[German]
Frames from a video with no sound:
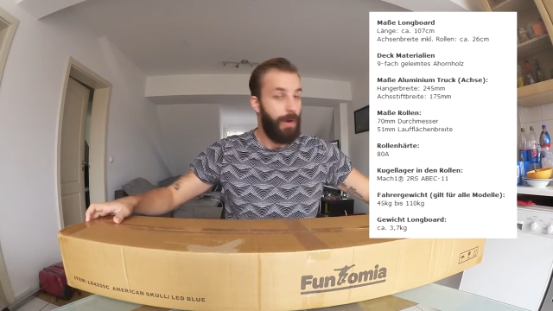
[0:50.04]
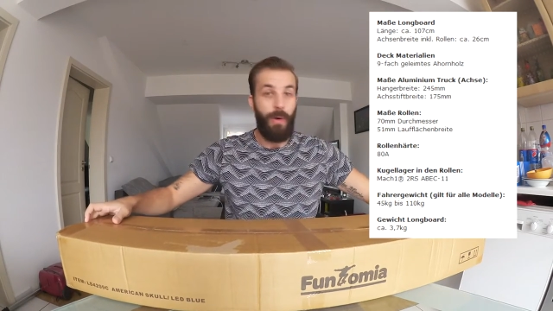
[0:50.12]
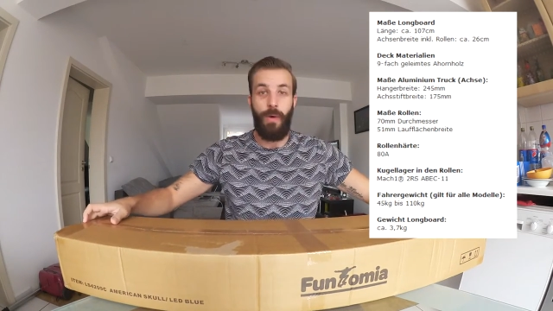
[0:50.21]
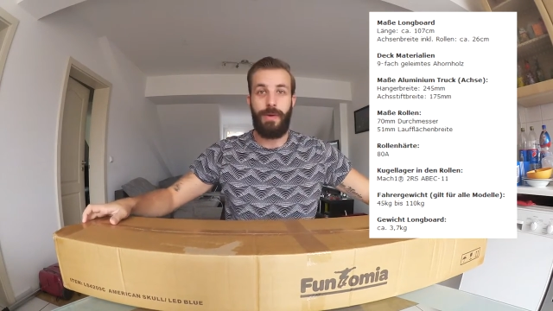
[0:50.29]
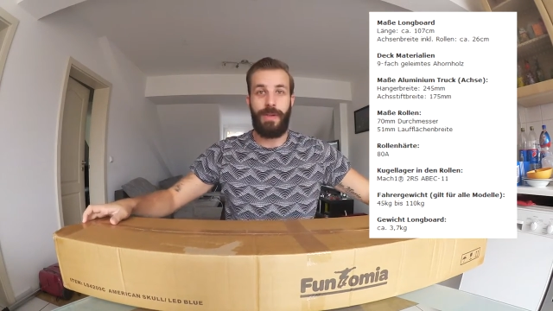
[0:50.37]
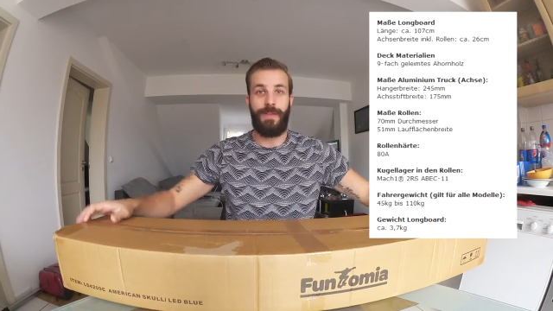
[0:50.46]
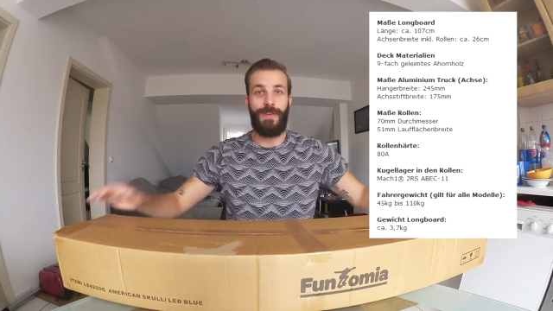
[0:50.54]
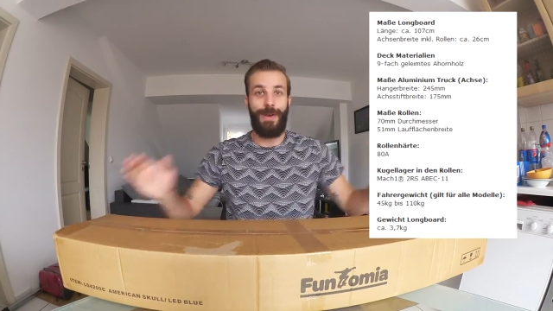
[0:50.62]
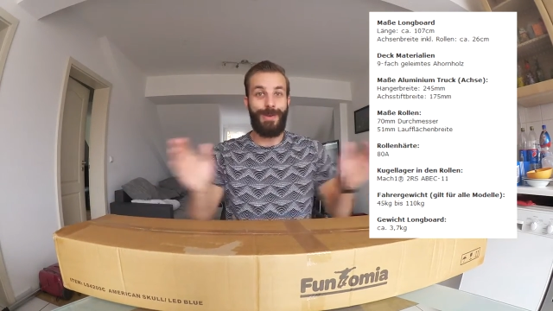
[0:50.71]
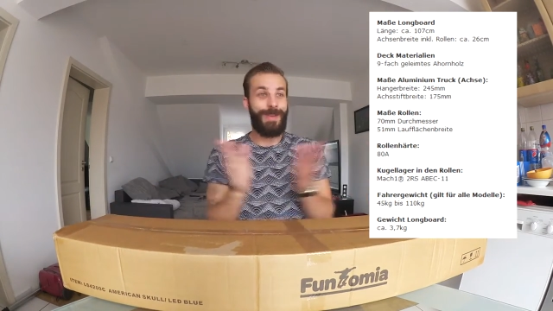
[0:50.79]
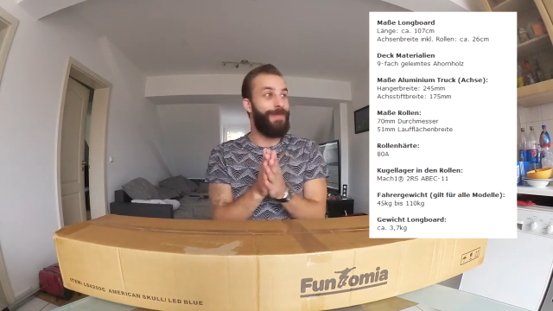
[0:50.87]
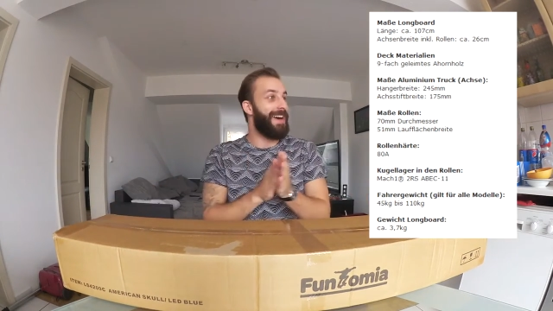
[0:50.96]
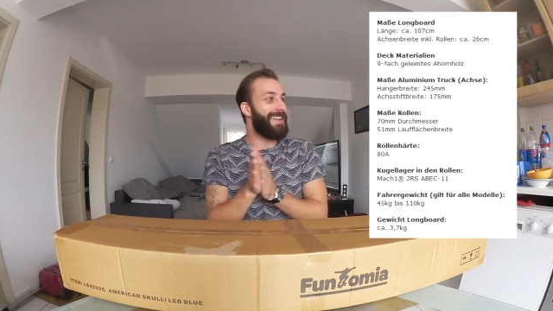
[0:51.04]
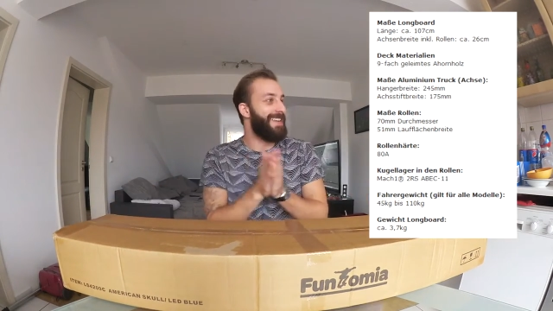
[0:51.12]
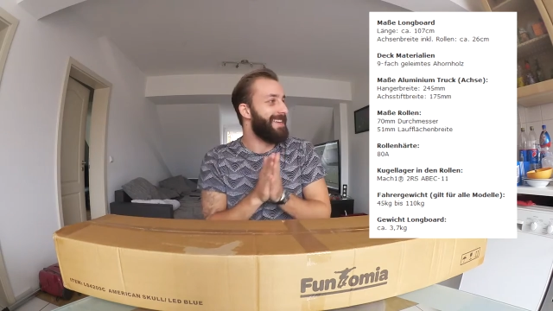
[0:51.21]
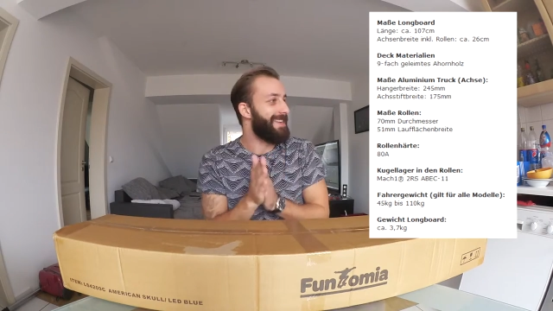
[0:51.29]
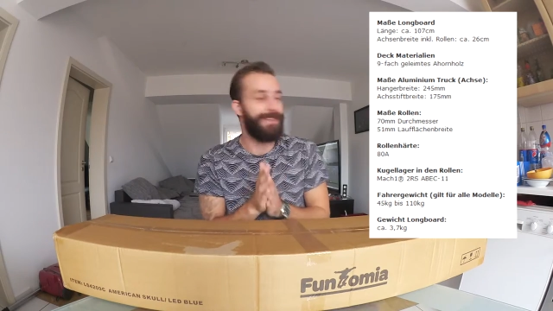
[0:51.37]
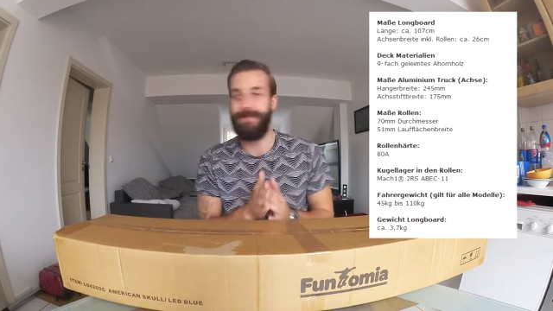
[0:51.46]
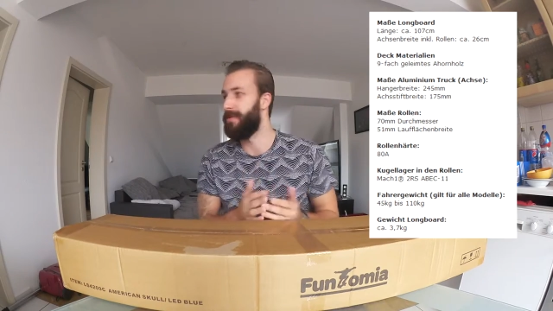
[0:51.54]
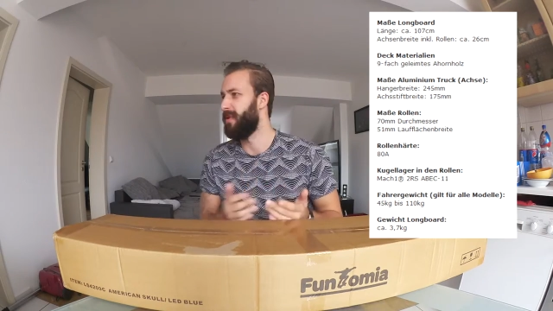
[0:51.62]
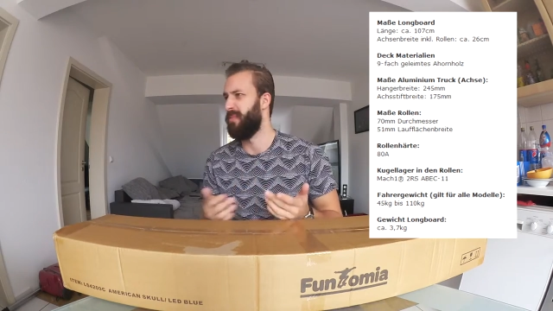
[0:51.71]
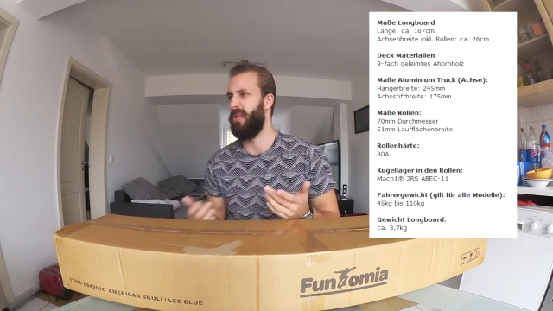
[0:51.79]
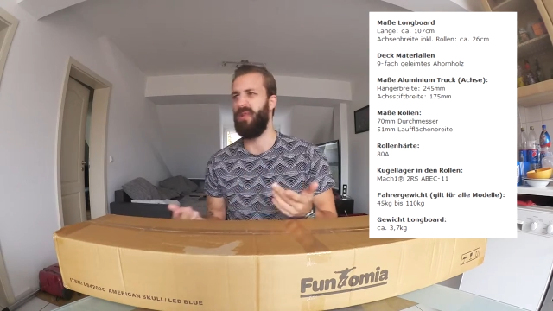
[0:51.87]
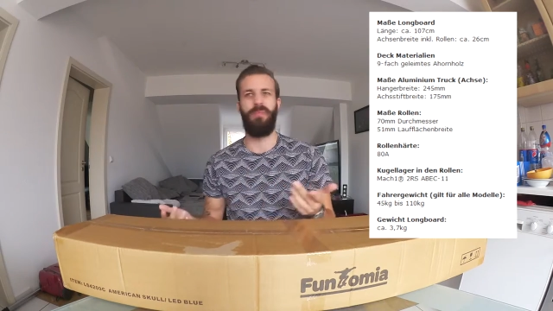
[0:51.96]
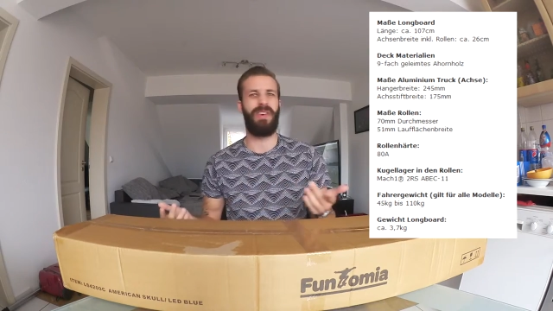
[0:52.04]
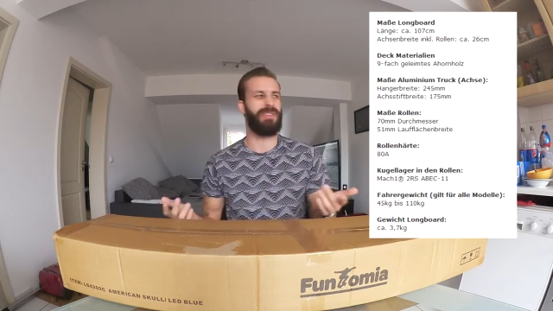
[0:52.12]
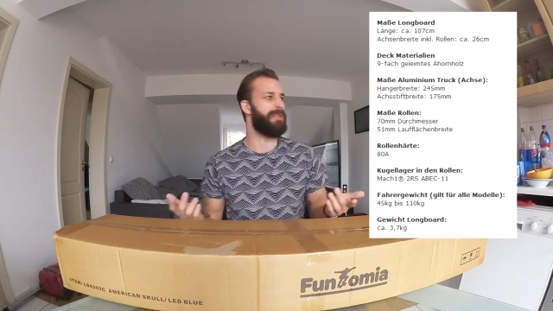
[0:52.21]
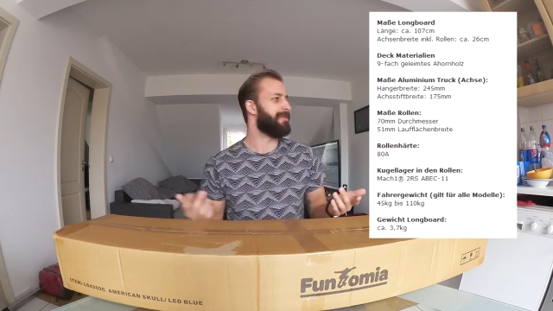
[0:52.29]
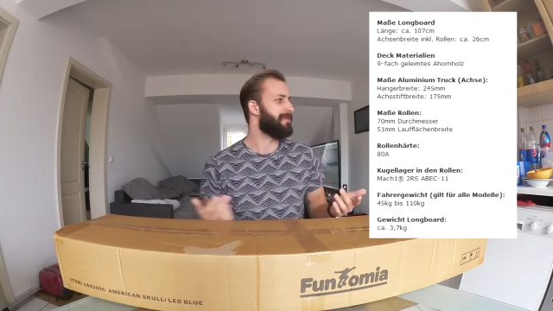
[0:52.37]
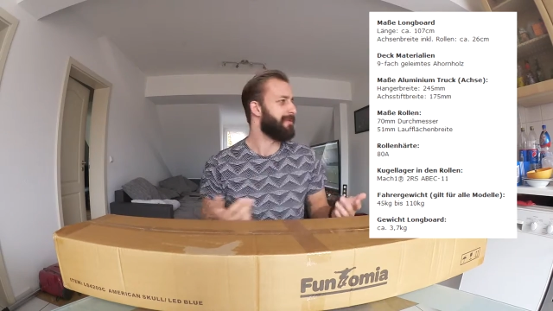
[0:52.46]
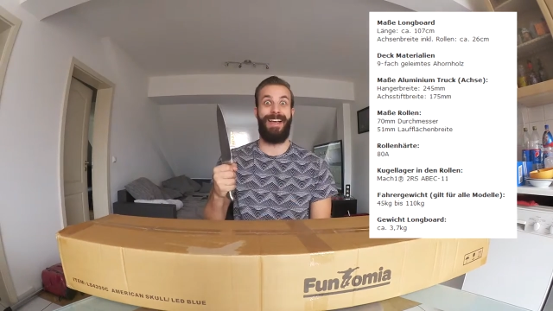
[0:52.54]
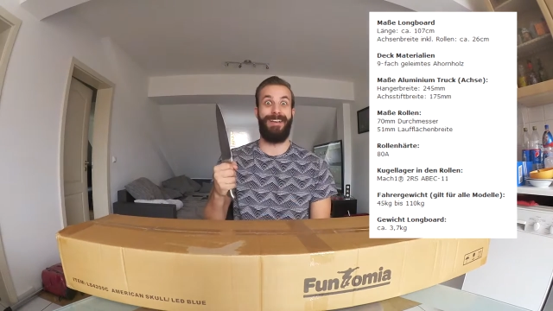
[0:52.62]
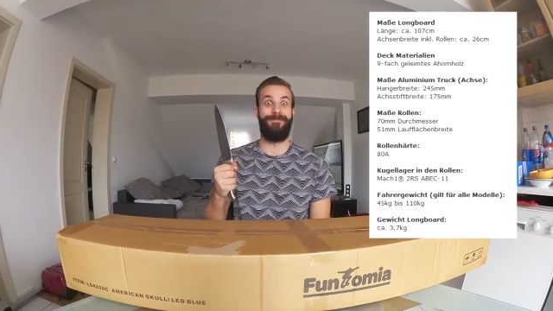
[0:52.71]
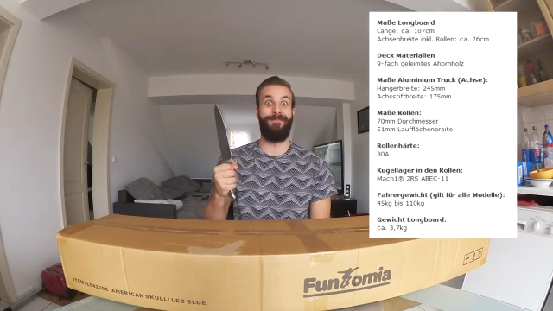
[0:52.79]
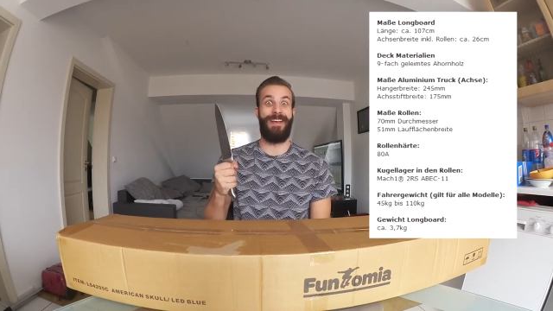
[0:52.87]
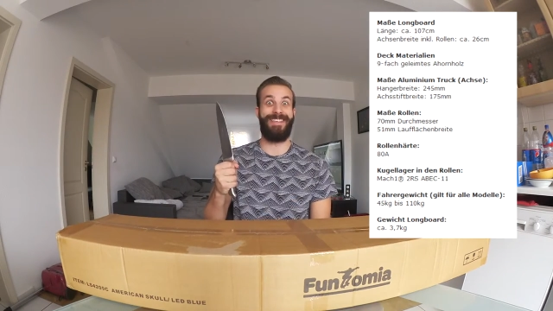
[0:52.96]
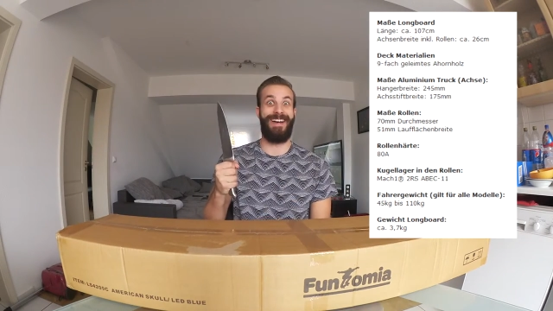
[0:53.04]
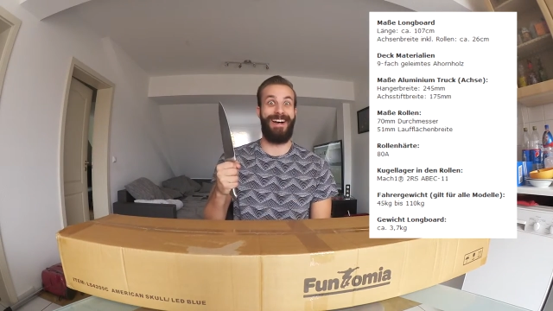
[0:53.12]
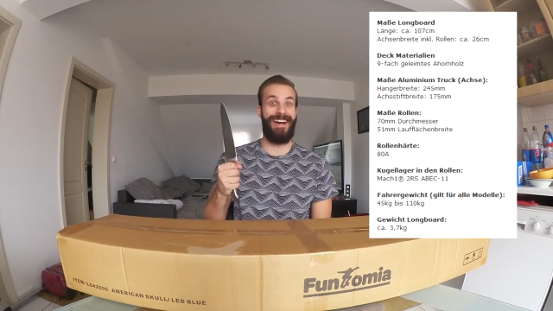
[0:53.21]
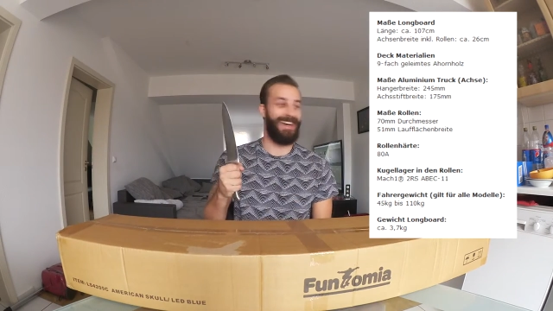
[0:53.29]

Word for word: Und jetzt wird ausgepackt. Oh, ein Messer. Ein Messer.